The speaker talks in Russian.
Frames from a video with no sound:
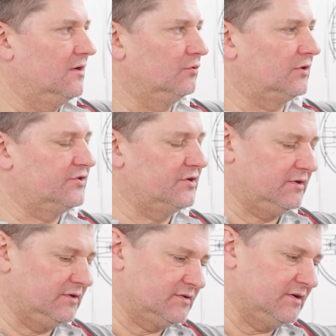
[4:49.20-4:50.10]
а
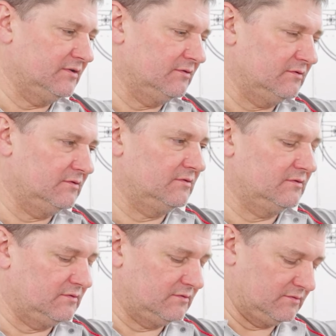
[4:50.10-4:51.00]
уточняйте цены.
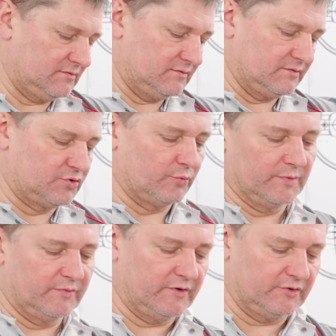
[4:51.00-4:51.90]
Э,
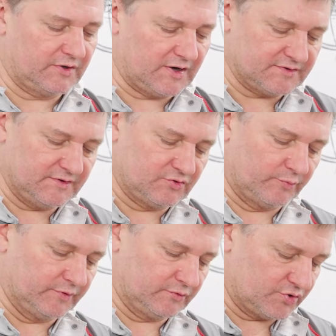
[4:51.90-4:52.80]
сопла бывают разные,
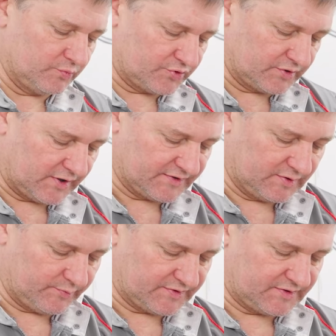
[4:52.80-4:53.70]
сопла тоже можно
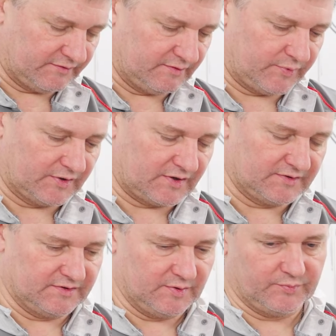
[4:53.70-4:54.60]
разные поставить, под
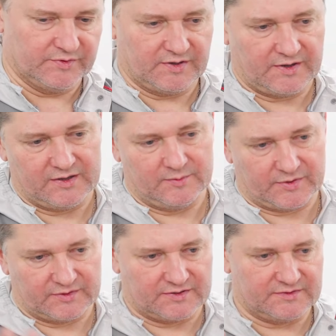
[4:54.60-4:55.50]
разный тип материала,
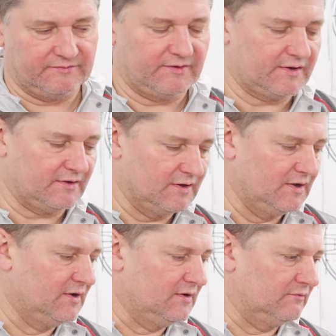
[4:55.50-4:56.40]
под разный факел.
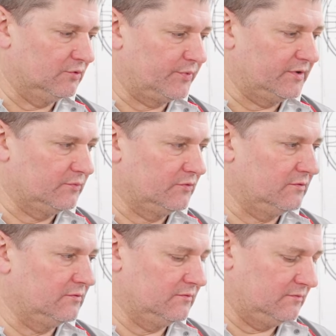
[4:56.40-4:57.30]
Вот, поэтому э,
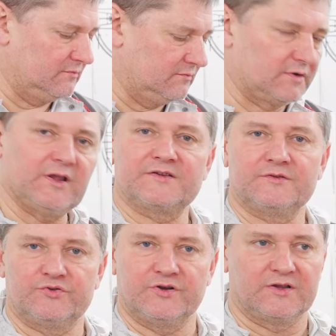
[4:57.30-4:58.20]

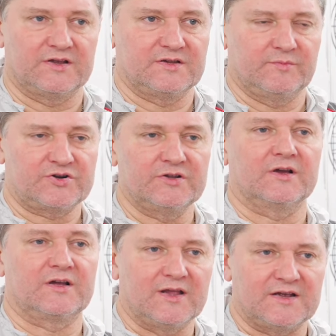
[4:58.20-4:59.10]
классная, очень классная машина,
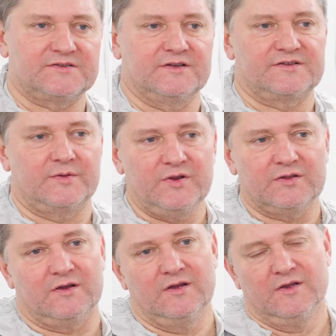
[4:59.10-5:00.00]
классная
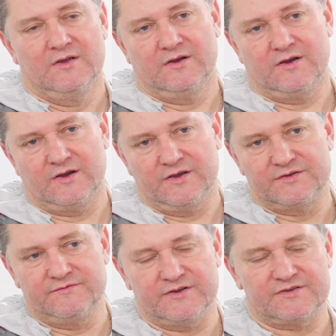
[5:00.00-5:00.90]
замена э,
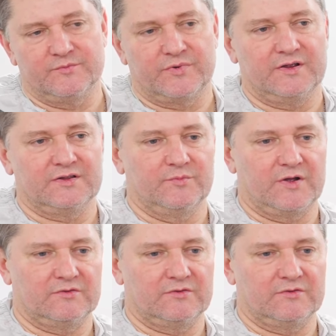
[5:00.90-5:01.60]
известным брендам,